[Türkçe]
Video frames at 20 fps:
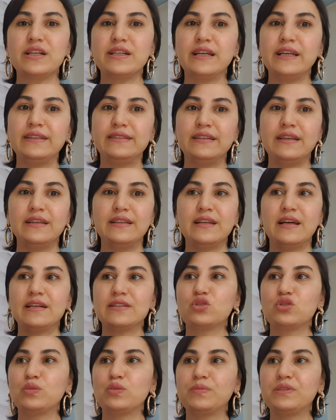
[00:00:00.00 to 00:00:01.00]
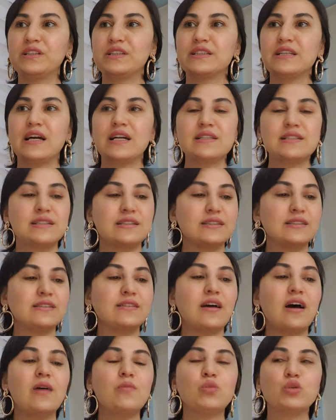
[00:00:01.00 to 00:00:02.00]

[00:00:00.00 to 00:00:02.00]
hediyeler, sürprizler sizi daha